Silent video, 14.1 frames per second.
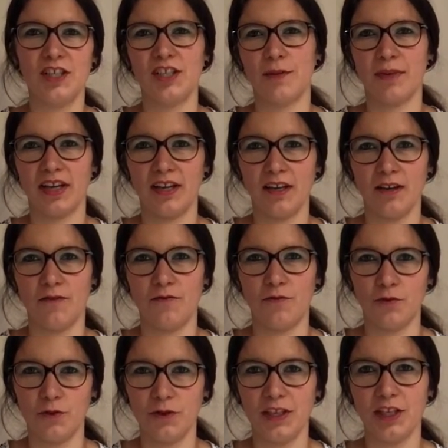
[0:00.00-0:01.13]
j'aimerais
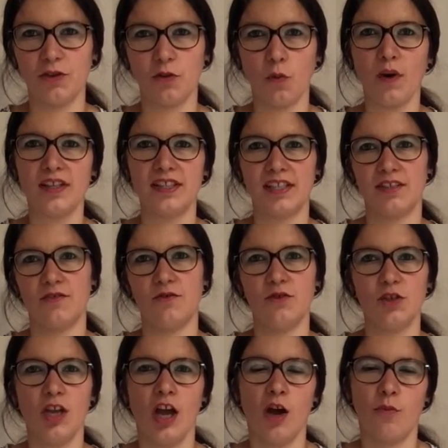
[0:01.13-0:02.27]
vous donner trois
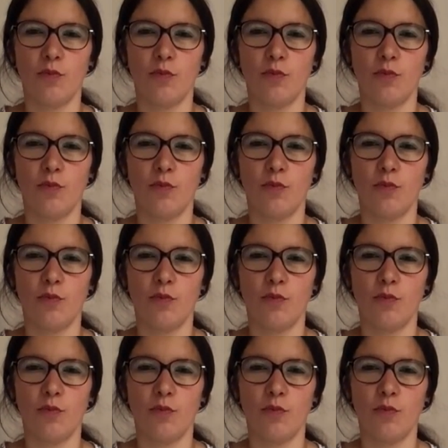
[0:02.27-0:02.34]
astuces